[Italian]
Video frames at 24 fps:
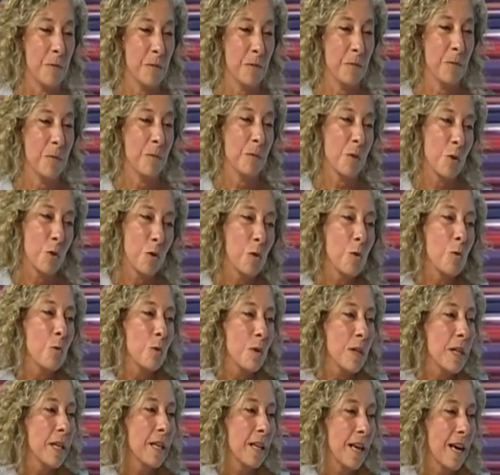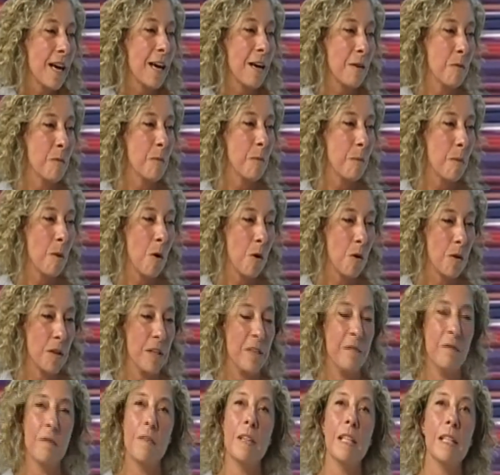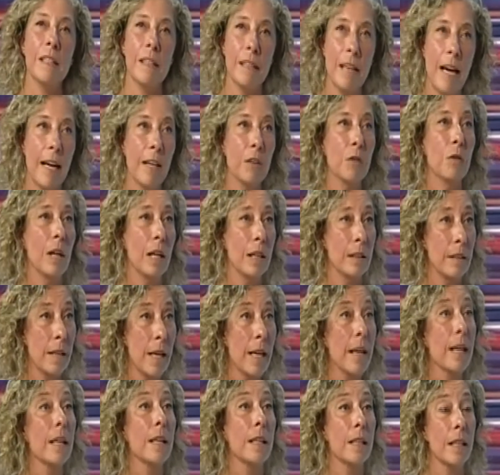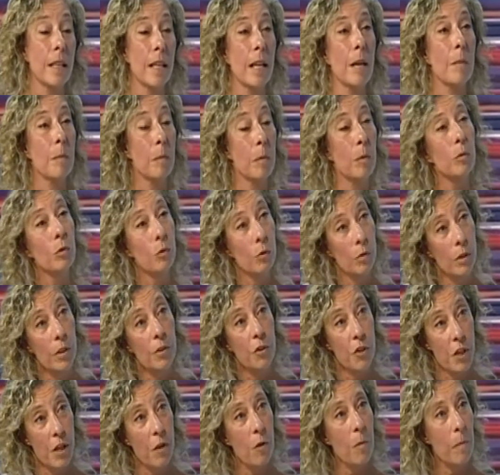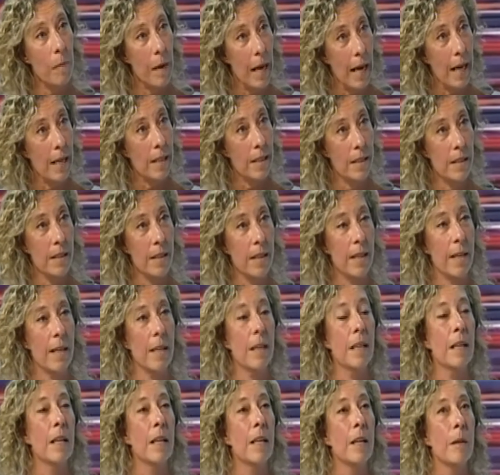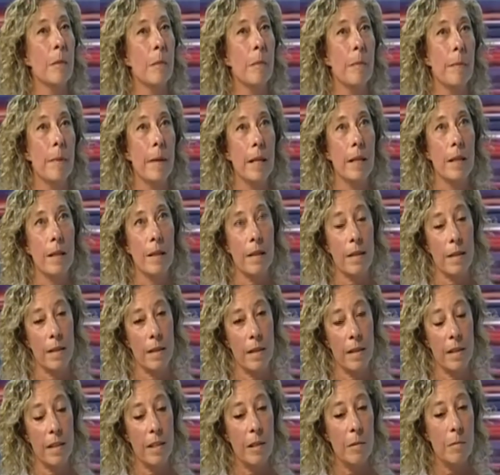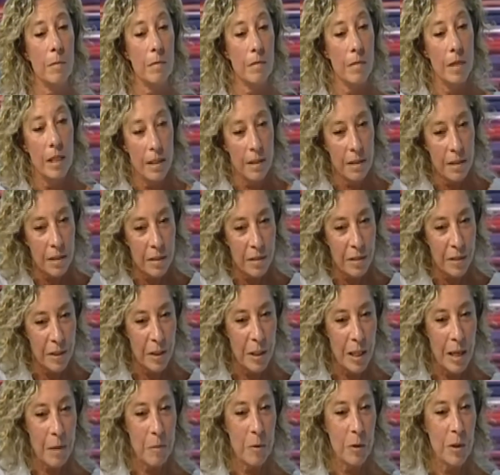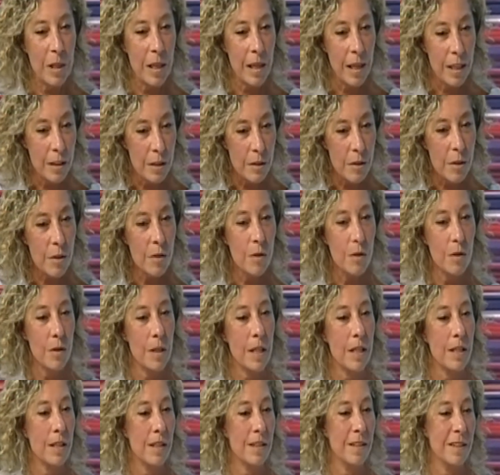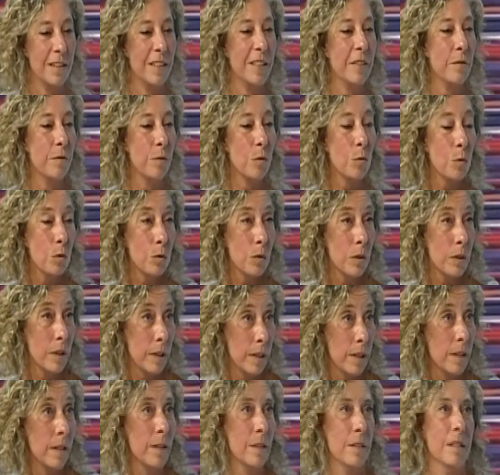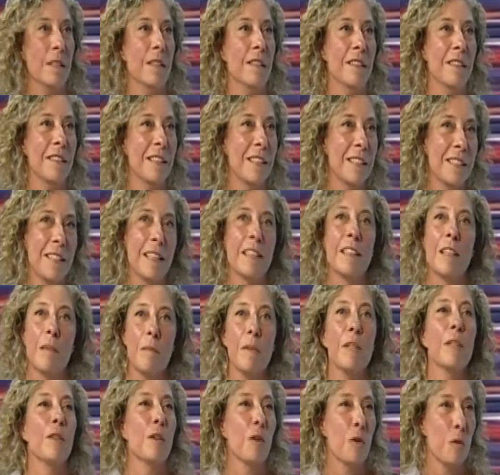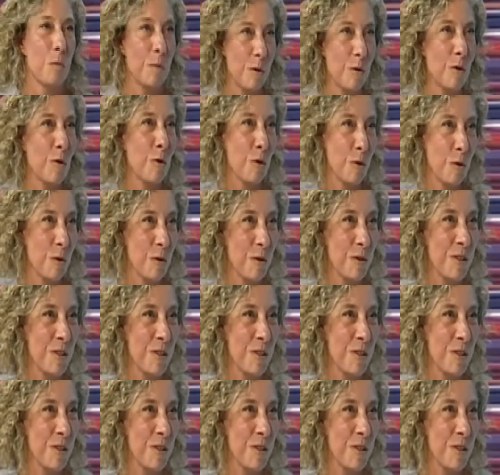eh, colui che ha un po' inventato la tecnica appunto di ceroplastica per il, la modellazione di frutti, eh, esattamente come sono